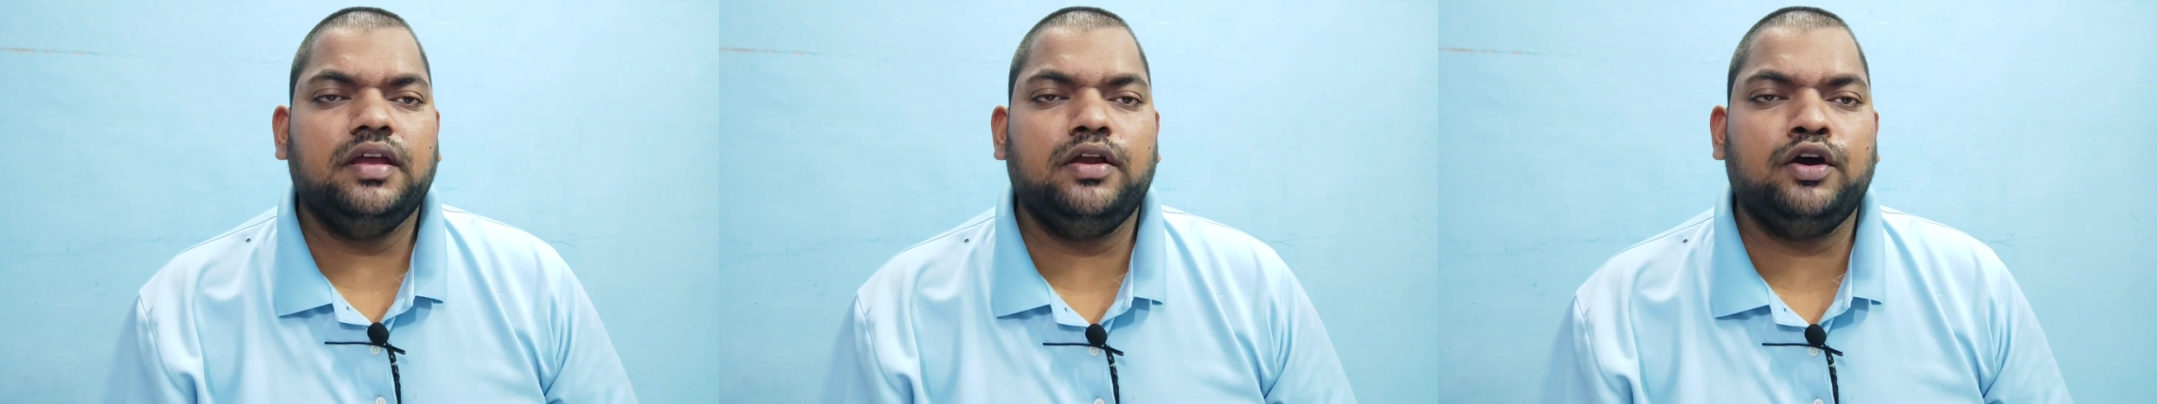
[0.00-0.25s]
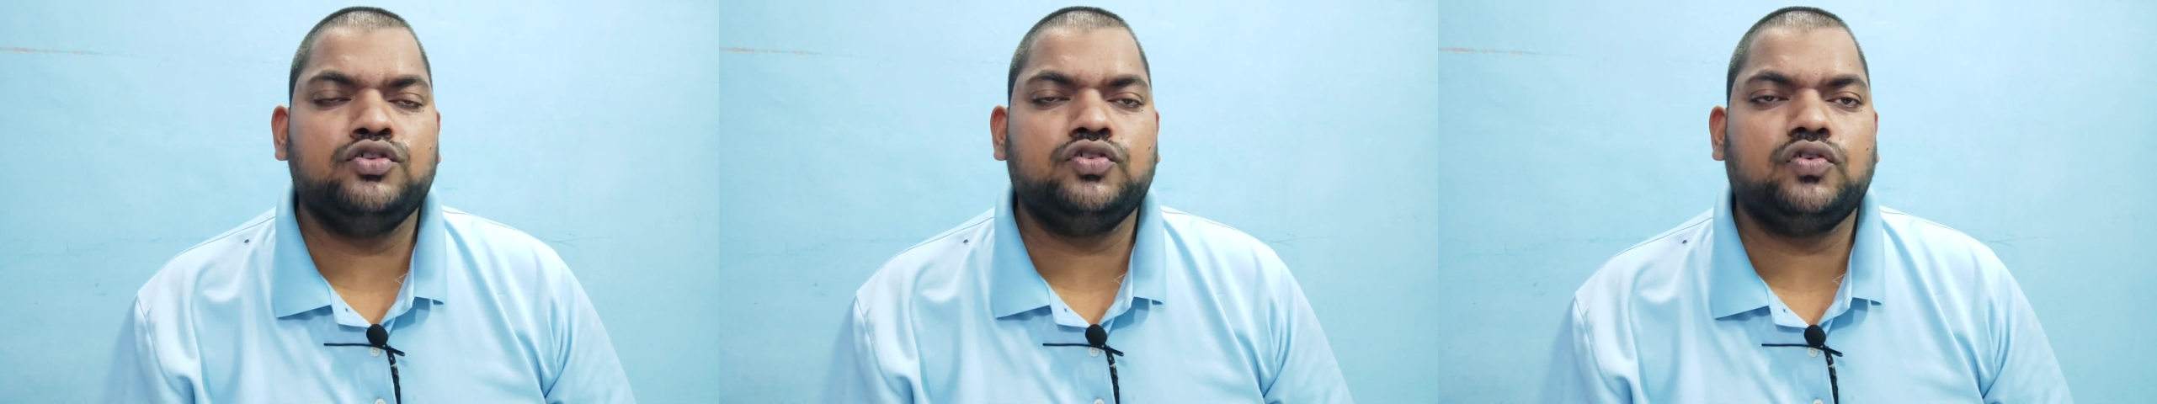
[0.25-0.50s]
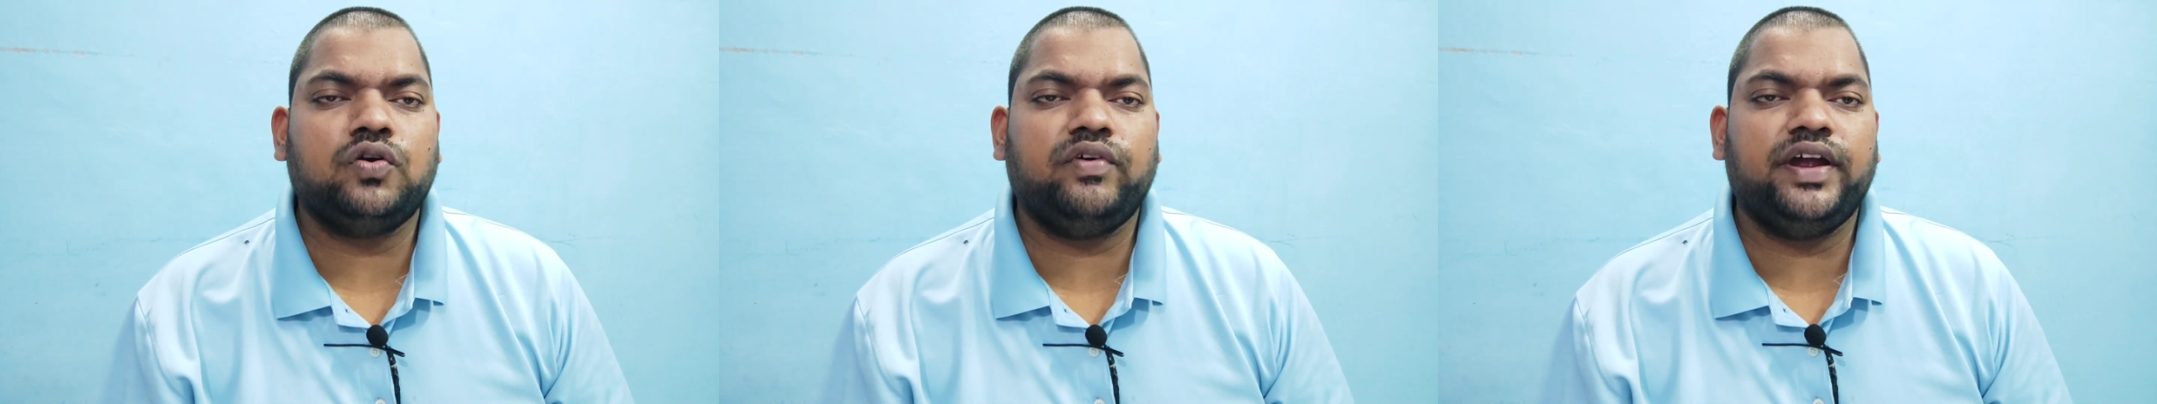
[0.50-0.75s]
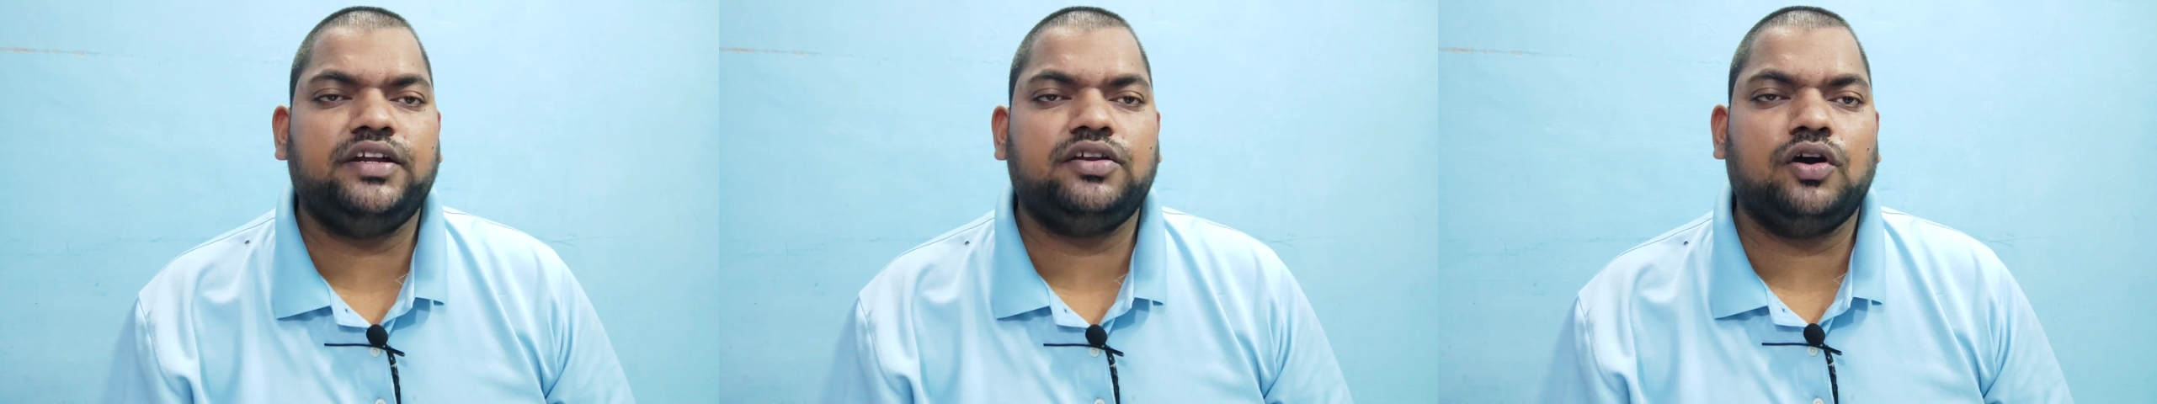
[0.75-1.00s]
ఈరోజు
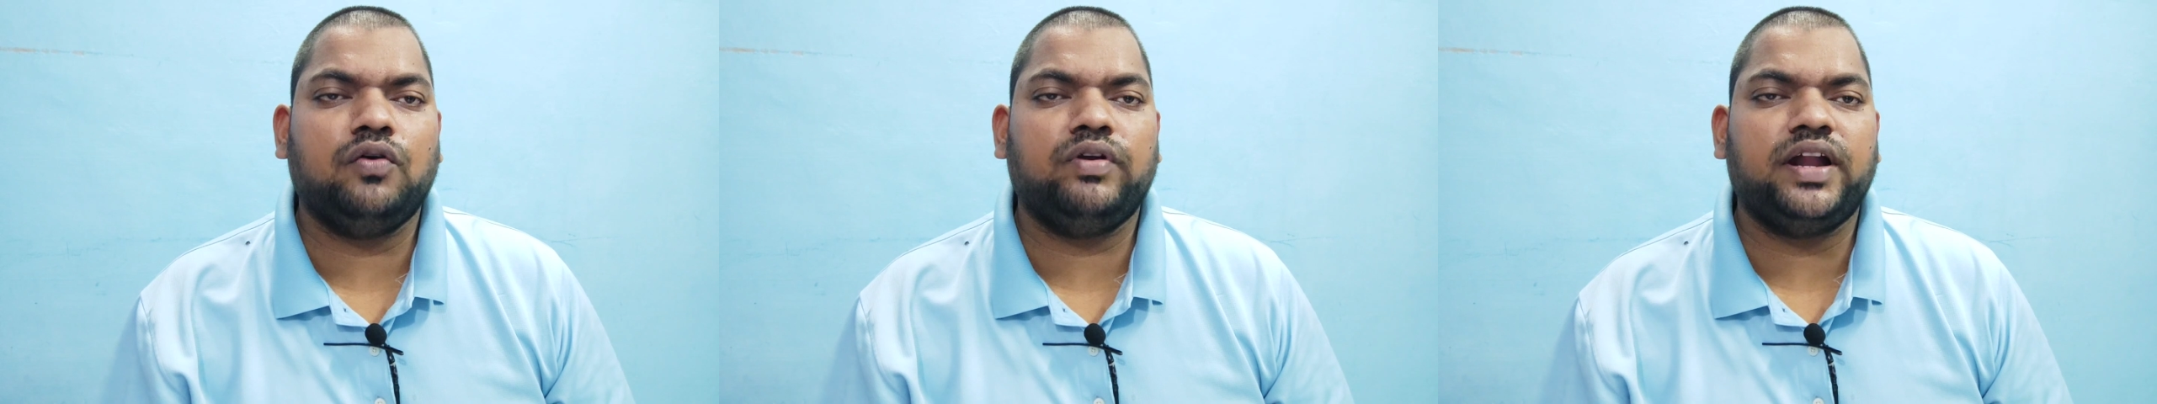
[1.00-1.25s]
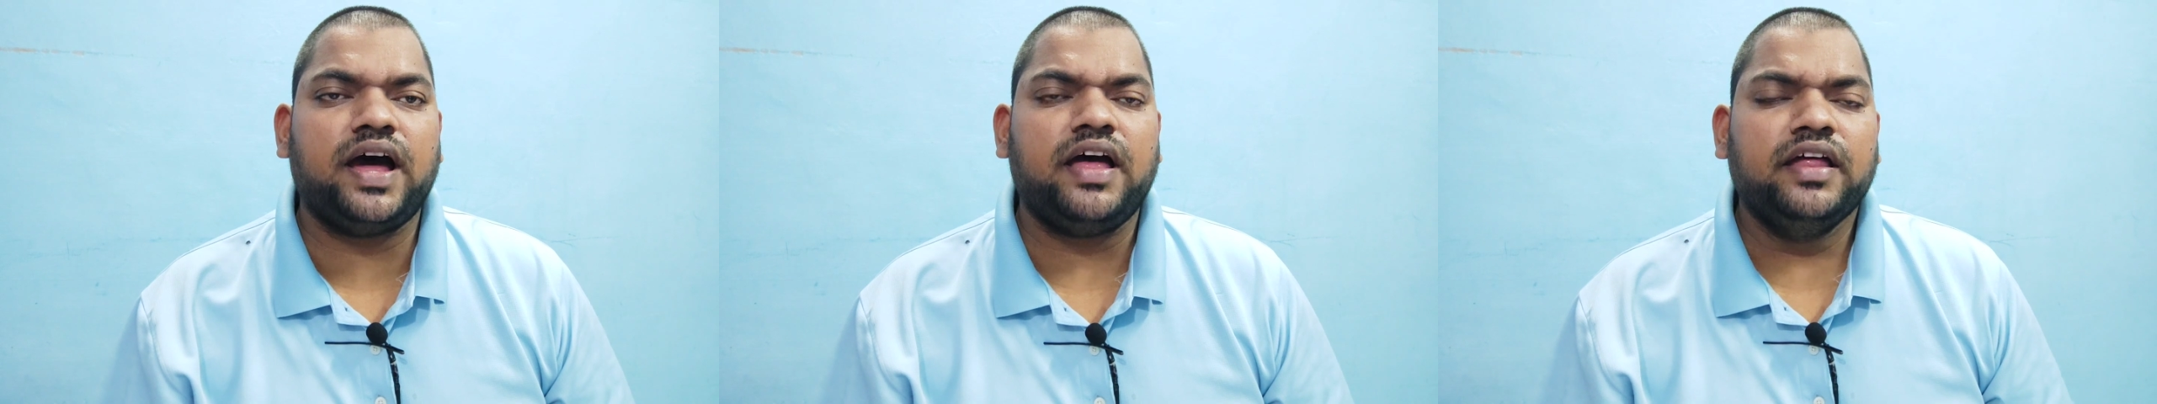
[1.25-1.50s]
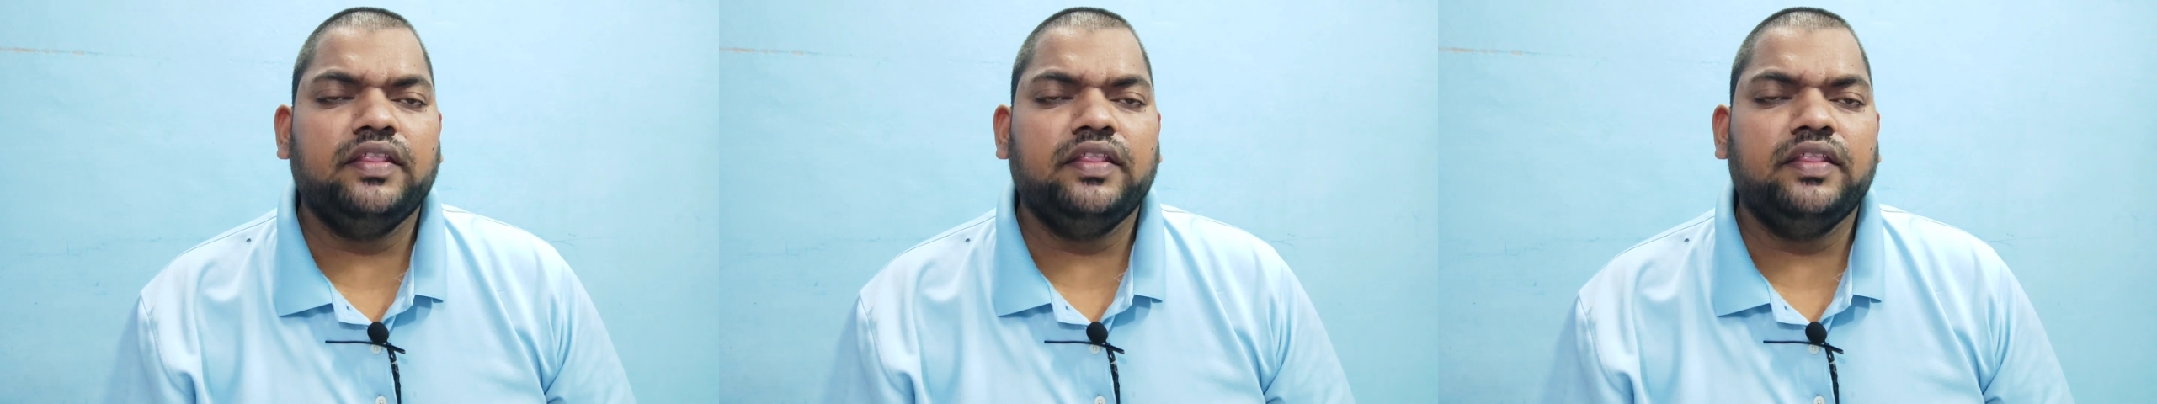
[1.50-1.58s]
కువైట్లో ఉన్న